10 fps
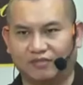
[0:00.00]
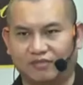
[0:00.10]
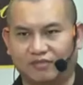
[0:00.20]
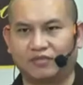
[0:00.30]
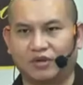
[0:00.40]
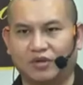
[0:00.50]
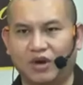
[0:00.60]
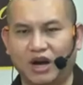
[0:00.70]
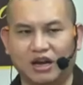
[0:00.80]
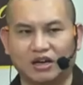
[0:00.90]
có nghĩa là
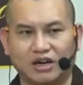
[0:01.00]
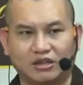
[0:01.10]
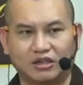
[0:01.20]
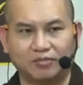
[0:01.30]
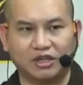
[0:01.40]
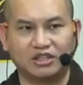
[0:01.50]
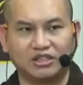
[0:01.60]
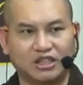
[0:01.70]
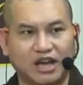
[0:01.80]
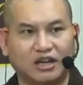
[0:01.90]
người đó sắp tới
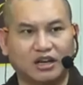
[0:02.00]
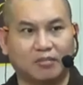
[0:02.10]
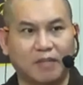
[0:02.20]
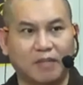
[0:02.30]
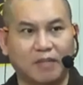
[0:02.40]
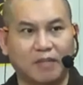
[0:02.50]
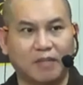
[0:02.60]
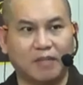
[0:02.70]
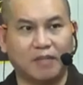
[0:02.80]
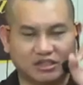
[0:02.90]
chết là ba thằng nó đang
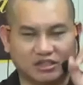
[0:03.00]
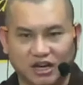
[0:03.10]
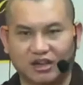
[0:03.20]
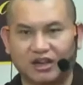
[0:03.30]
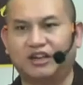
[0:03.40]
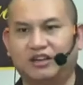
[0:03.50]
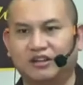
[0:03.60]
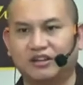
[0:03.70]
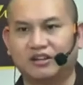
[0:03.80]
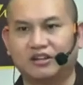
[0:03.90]
chờ đấy
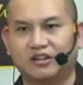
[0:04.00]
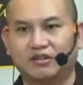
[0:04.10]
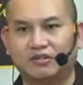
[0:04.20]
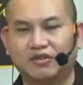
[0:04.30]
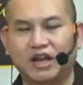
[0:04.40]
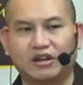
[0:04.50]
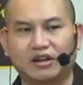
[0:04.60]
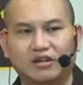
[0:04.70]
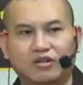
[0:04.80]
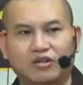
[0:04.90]
vậy con
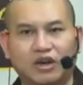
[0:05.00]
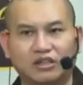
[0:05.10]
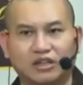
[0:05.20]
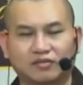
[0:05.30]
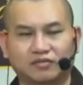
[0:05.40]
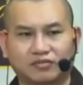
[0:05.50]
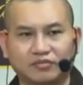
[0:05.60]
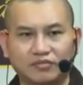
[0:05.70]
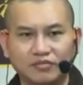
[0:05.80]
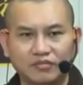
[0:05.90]
nói là gì
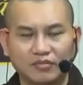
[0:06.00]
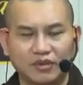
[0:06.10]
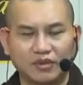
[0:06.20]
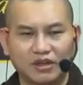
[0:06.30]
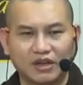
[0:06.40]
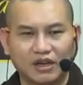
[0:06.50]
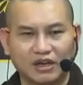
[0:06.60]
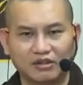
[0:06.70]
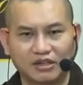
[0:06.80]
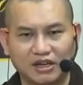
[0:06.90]
cái điều thứ
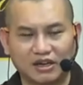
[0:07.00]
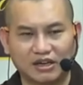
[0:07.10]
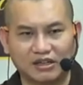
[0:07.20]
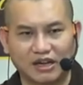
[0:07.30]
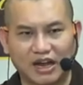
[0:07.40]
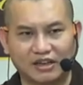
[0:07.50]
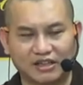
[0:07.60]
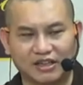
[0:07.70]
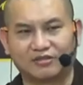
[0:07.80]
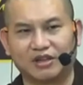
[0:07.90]
nhất là thứ hai là gì
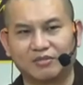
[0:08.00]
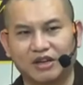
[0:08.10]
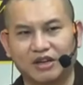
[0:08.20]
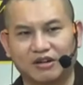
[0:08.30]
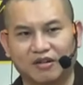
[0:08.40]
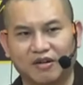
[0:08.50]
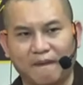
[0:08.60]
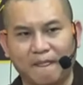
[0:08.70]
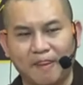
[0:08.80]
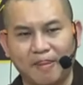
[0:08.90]
chúng ta biết không
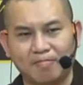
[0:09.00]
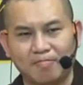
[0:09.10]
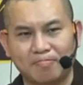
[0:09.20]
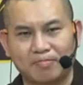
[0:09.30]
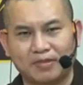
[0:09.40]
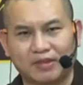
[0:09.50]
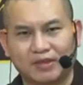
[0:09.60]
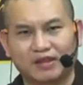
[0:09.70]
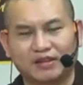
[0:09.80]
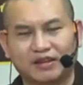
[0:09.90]

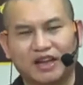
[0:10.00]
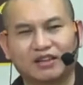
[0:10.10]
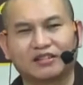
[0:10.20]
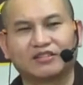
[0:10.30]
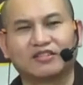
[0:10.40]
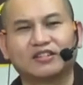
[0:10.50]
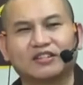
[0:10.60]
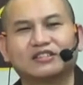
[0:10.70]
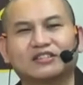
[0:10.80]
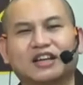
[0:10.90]
là
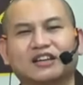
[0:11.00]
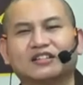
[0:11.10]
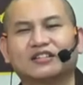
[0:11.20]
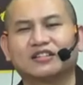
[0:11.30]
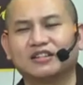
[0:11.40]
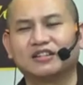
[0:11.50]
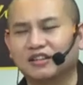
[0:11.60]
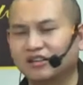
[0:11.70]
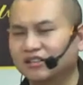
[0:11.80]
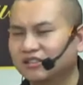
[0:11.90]
danh tiếng chứ
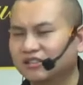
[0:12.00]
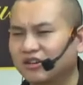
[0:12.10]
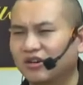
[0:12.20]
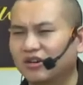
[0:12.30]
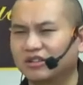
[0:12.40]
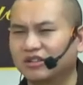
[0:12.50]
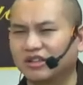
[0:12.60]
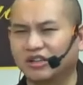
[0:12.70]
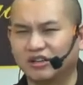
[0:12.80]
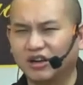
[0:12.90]
co gì
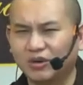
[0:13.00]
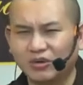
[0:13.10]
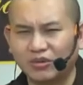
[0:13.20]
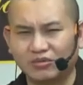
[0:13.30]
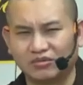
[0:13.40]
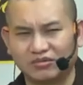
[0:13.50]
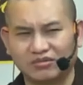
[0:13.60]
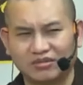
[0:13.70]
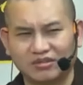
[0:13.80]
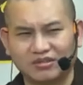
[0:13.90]
đâu
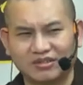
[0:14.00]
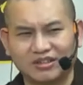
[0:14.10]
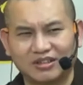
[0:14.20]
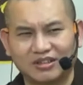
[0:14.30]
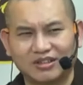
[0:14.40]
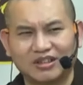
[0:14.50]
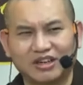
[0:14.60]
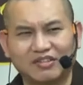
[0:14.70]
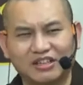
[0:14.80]
là vì gì vì